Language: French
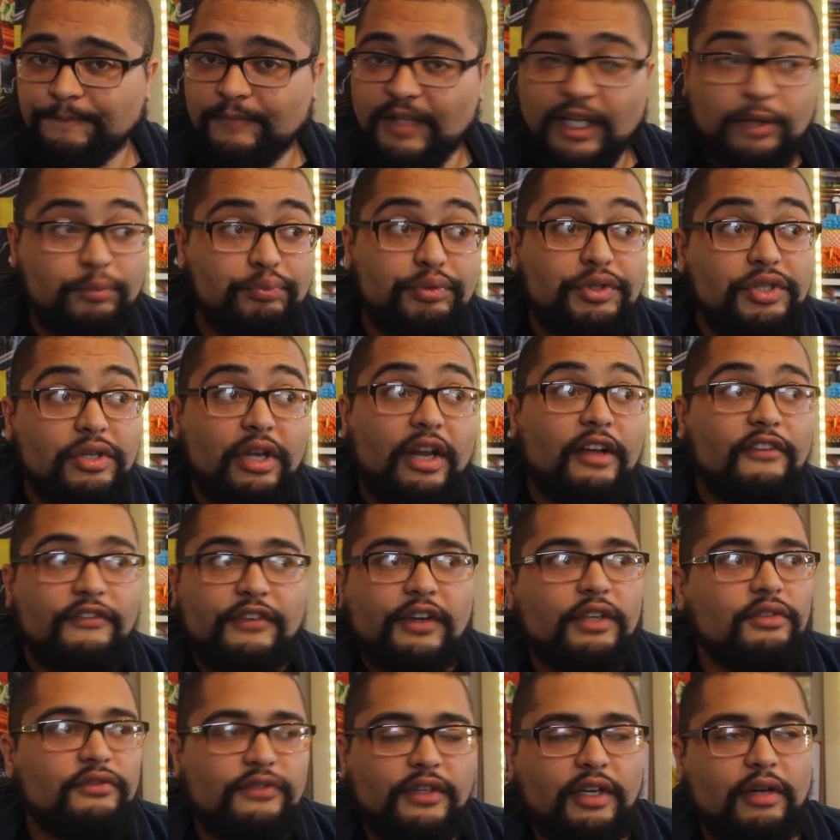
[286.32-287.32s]
Et puis à la
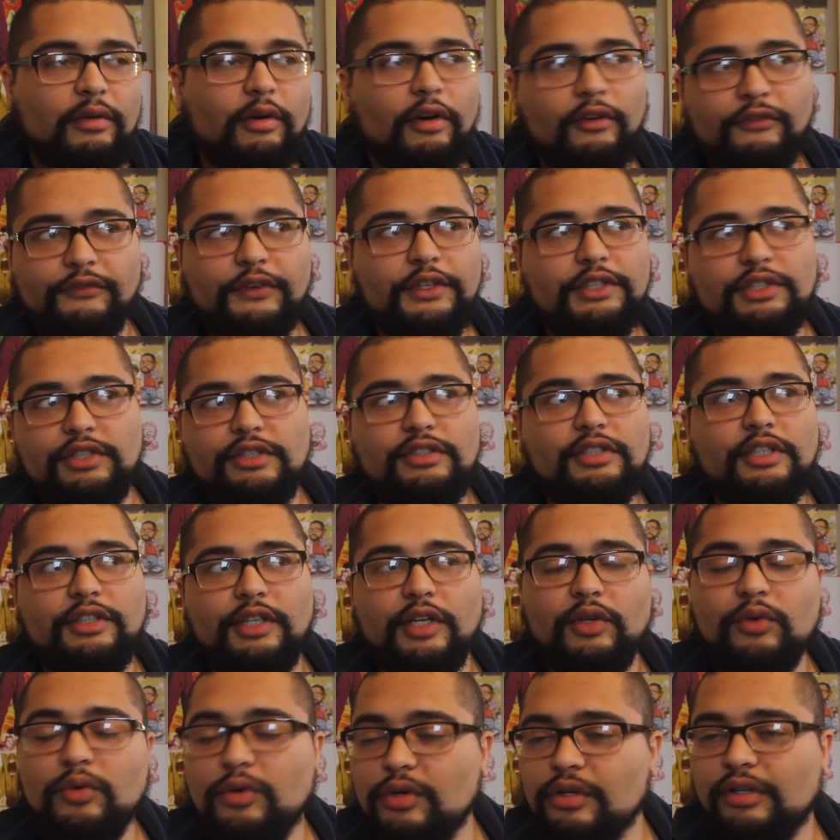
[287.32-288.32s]
fin, on fait oh, en fait ils
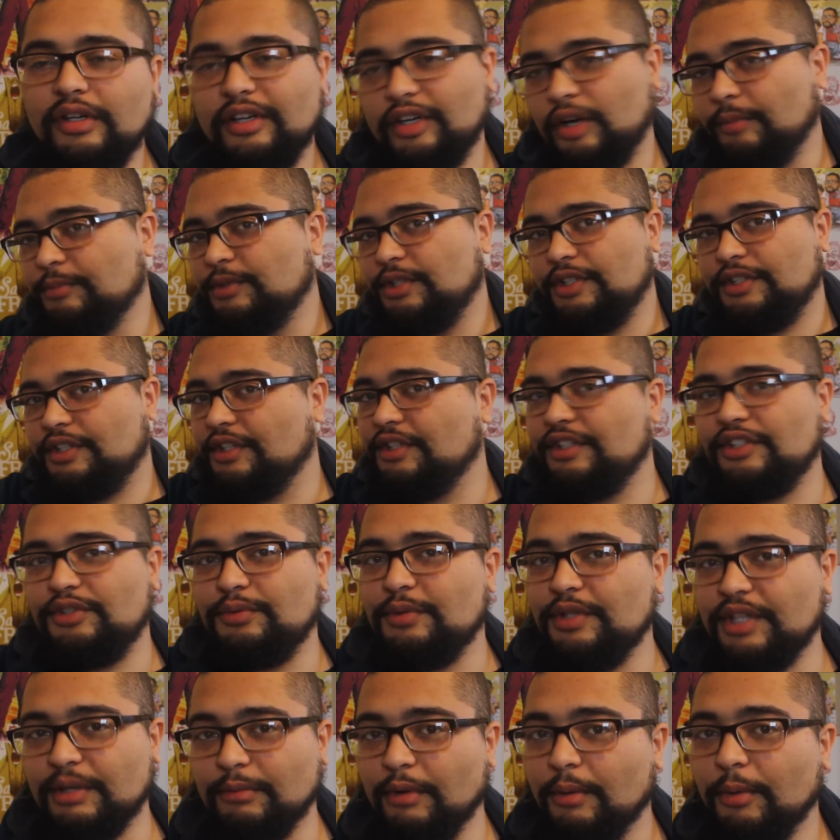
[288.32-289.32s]
étaient cool, comme dit ces
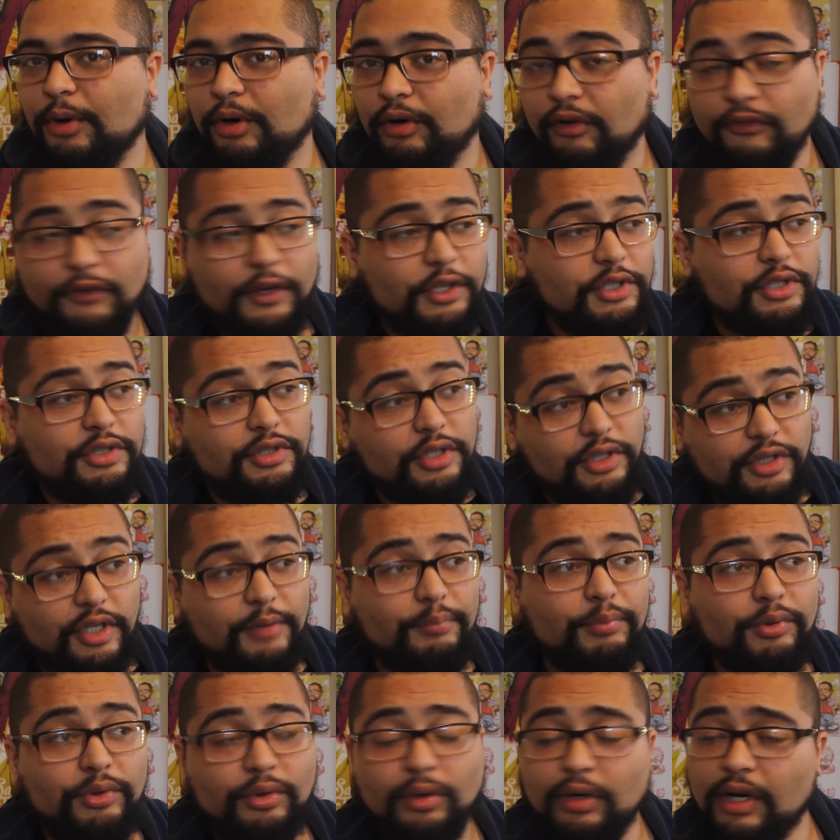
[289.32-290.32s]
18 à un moment, en fait ils
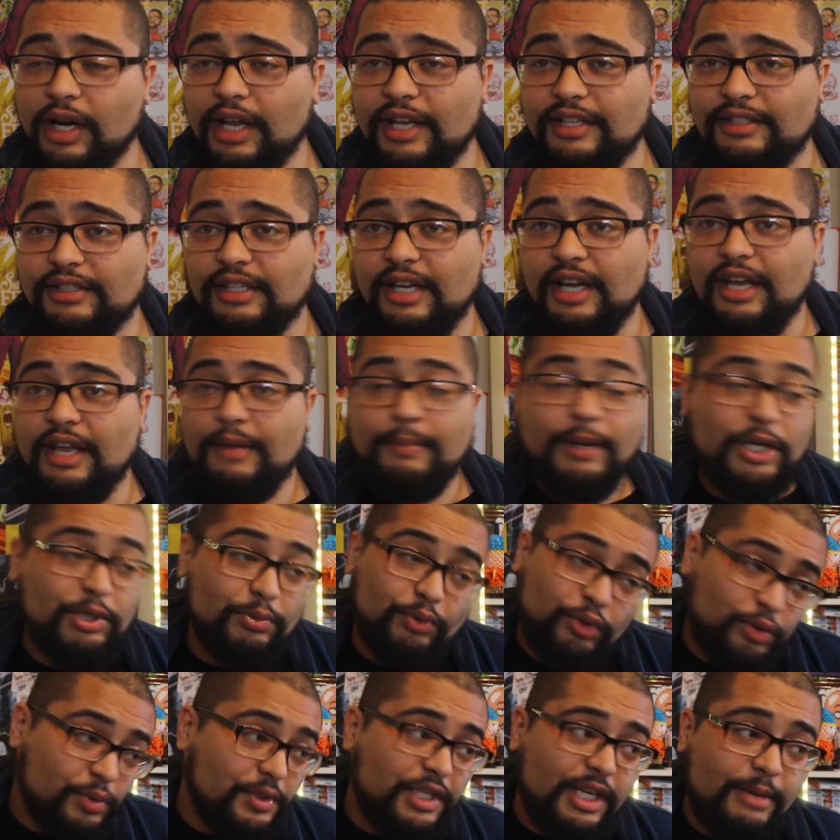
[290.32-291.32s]
étaient plutôt classe. Bah
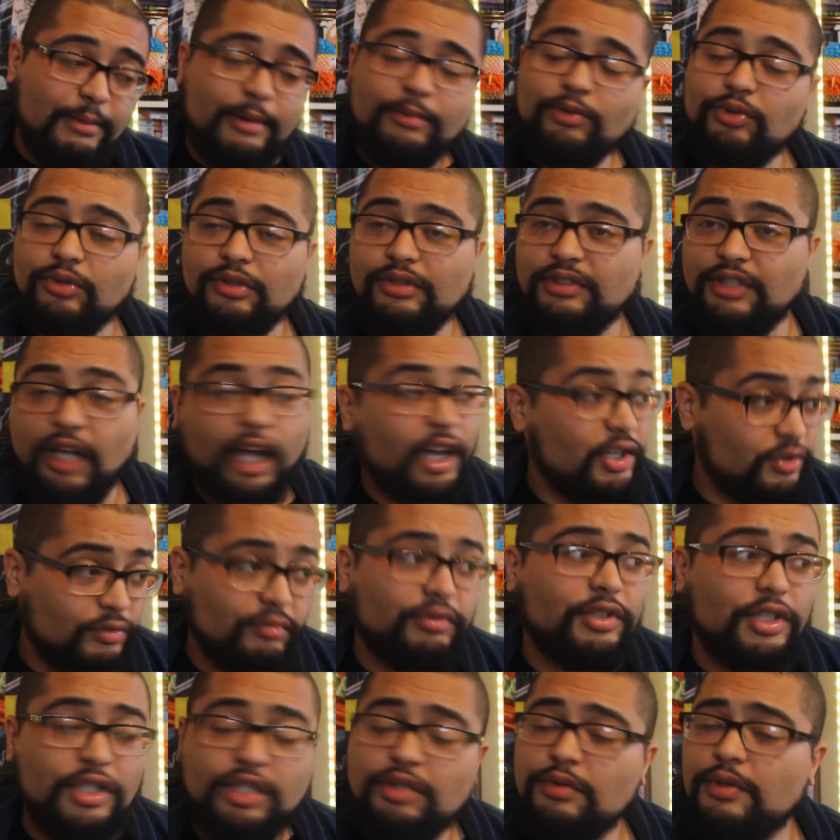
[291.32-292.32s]
je me suis dit la même chose, t'as
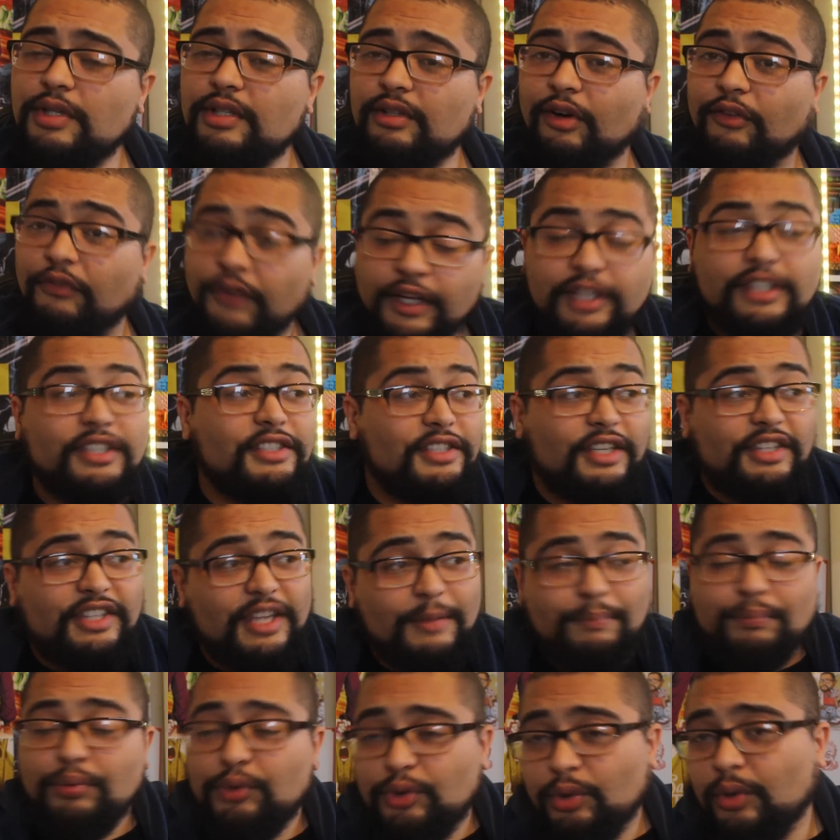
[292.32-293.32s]
raison ces 18, en fait ils
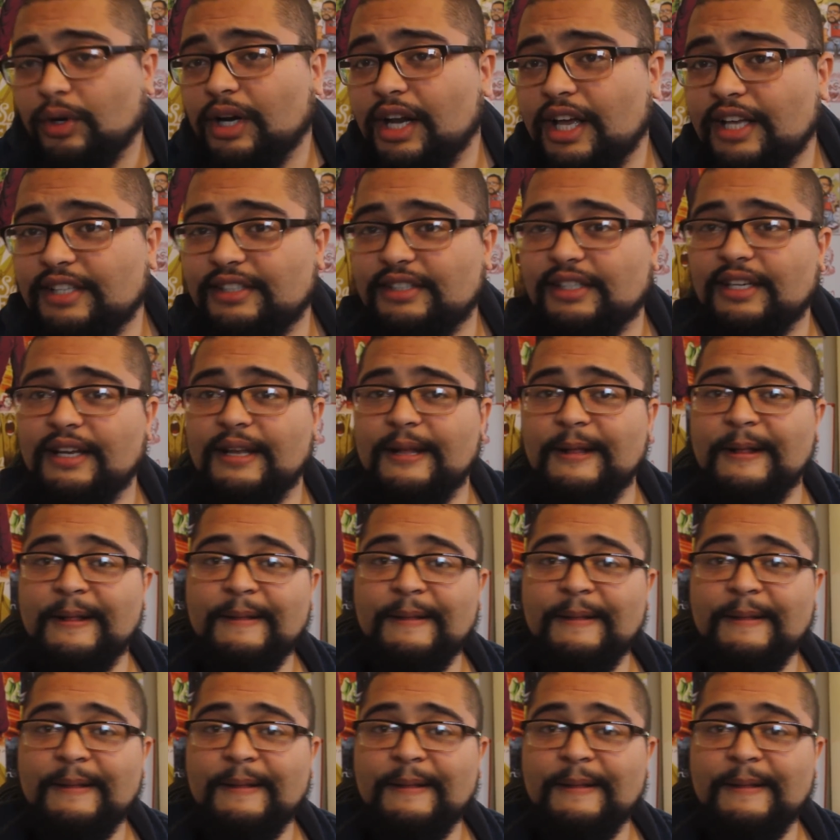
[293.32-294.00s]
étaient plutôt classe.